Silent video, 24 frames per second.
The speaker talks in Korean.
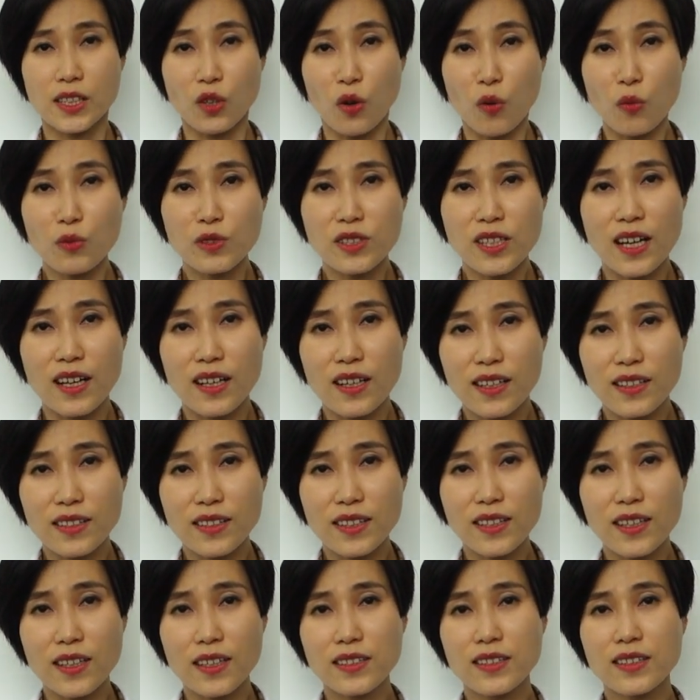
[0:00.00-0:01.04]
너무
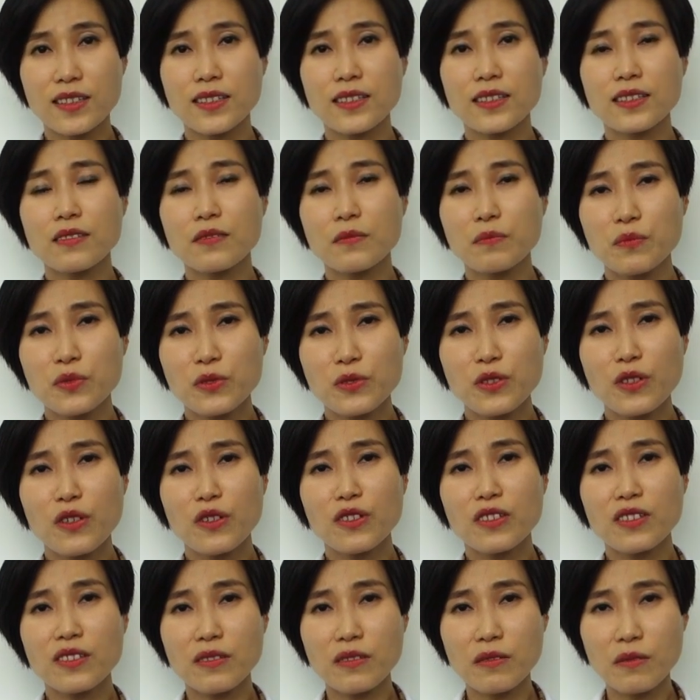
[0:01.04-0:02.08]
잘하니까 그
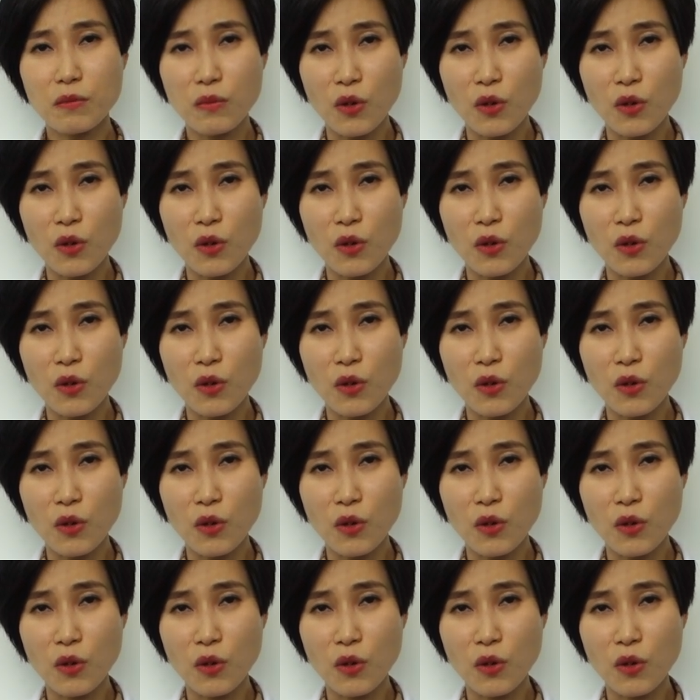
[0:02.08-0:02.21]
풍경이